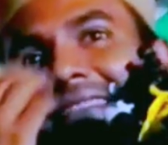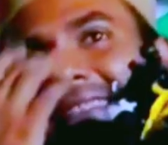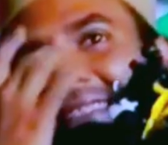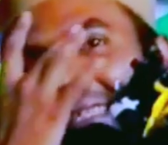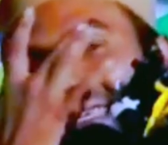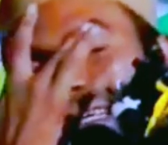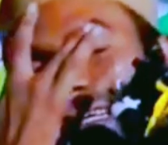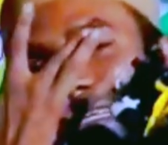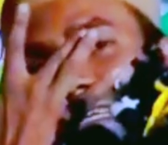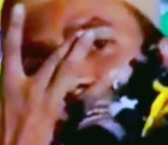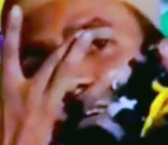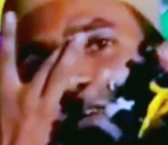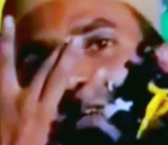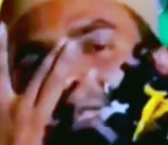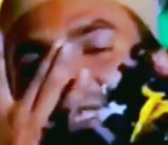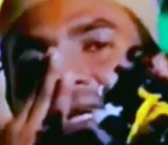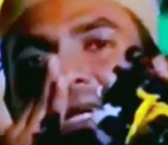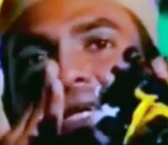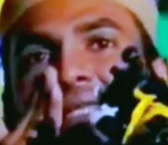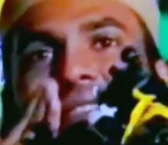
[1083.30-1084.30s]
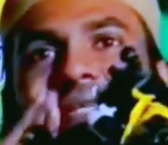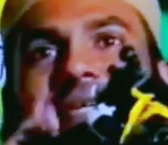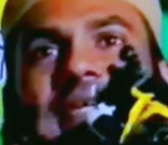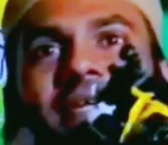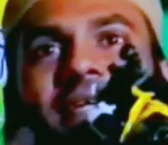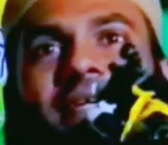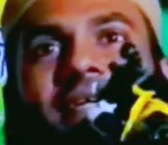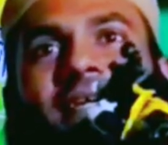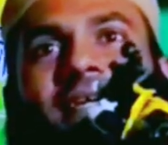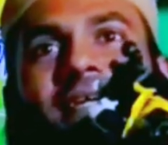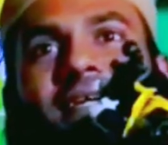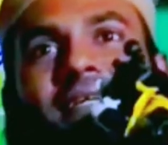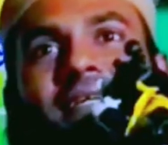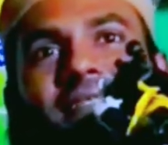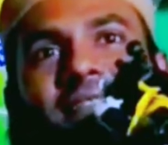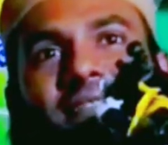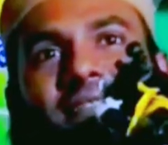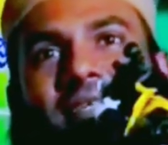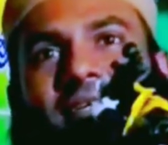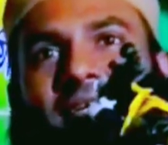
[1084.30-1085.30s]
আছে একটা কথা আছে
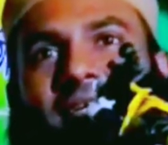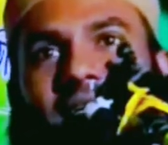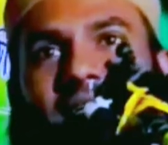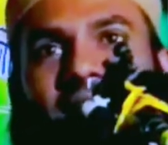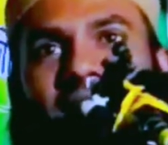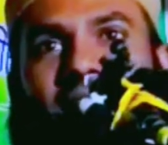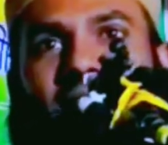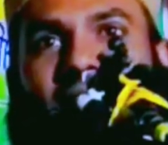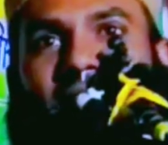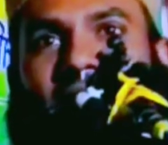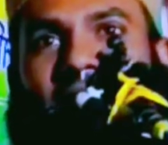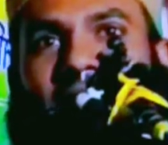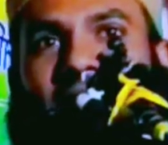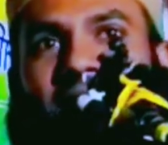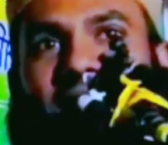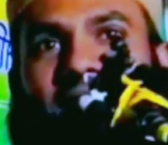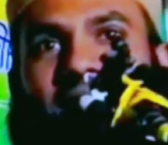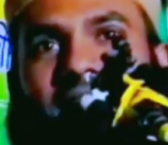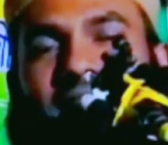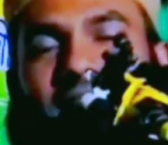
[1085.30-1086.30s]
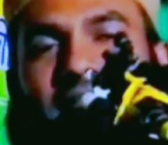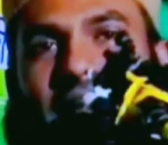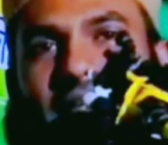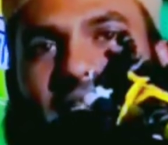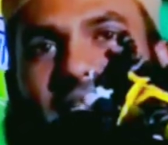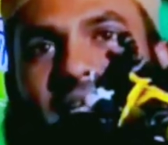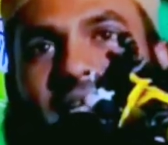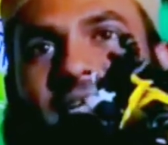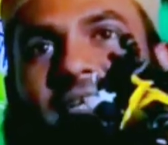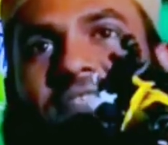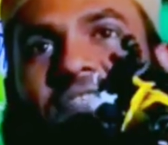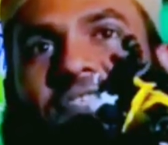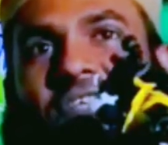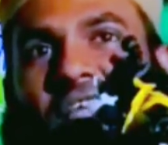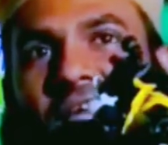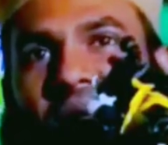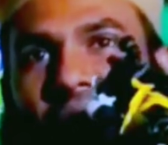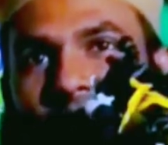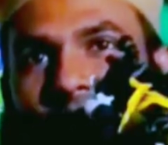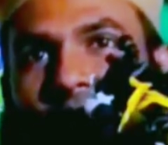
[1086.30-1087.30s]
যে না
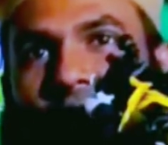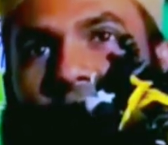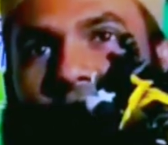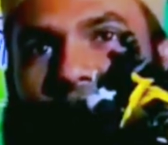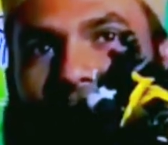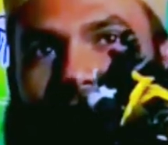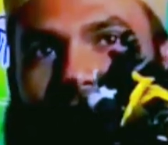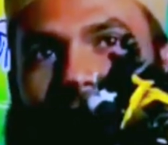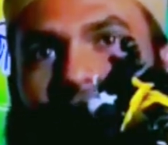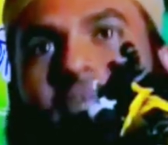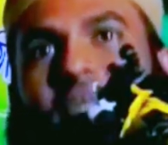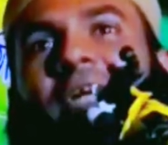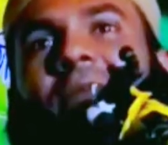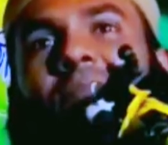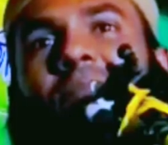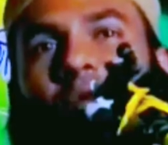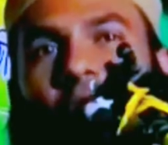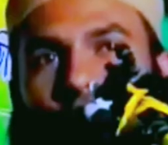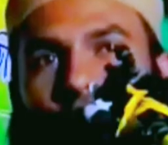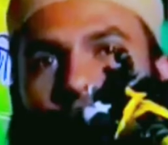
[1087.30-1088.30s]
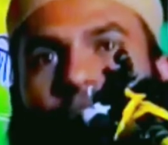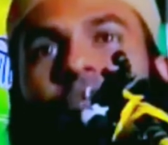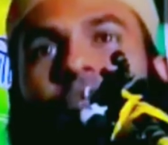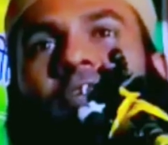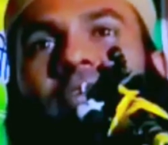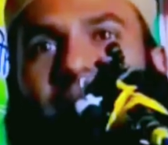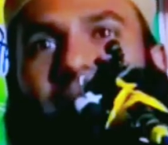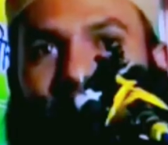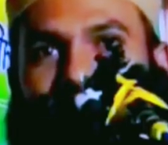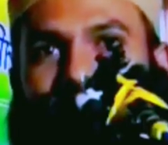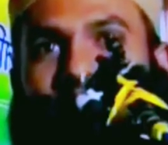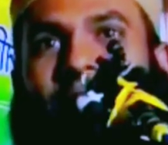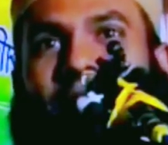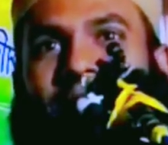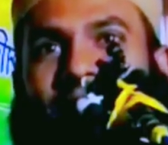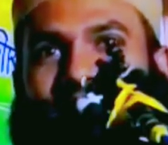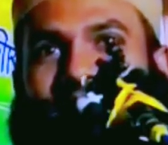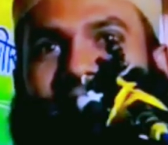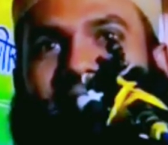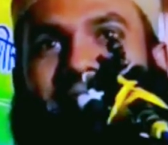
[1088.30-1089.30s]
দেখেছিলাম ভালো দেখে প্রাণ চলে গেল
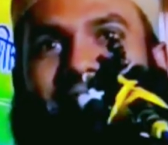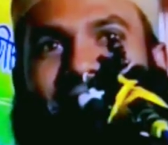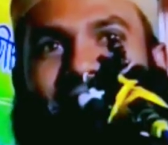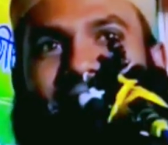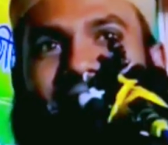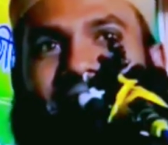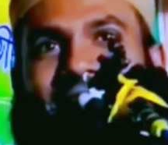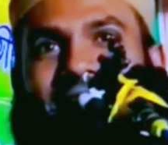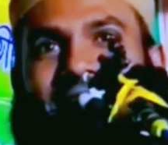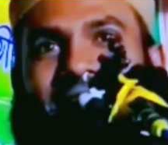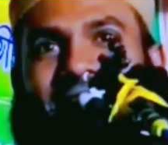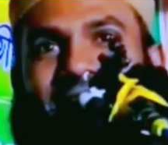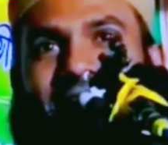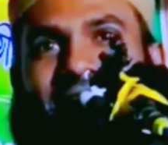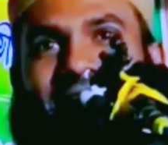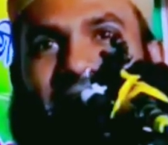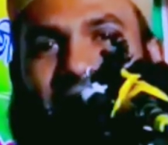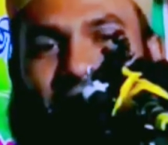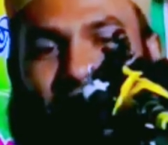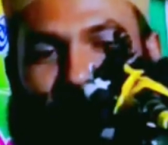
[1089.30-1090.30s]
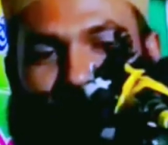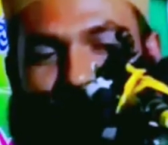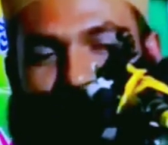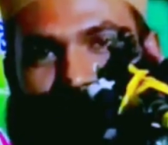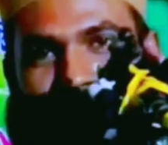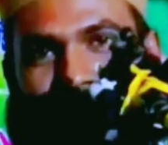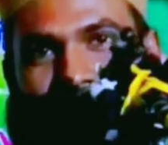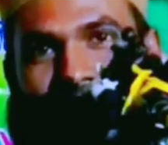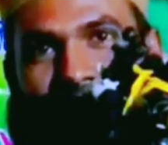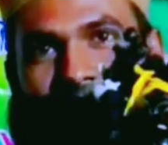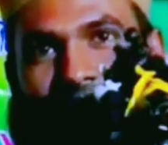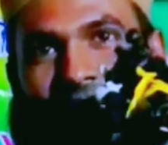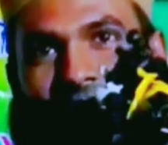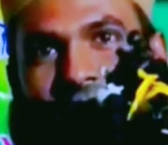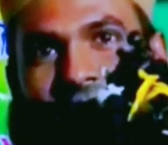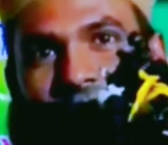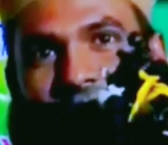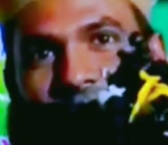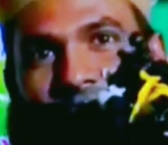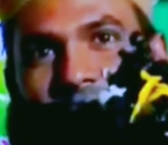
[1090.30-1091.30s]
কাজী নজরুল
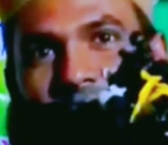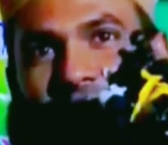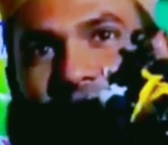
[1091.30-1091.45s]
বলেছে তুমি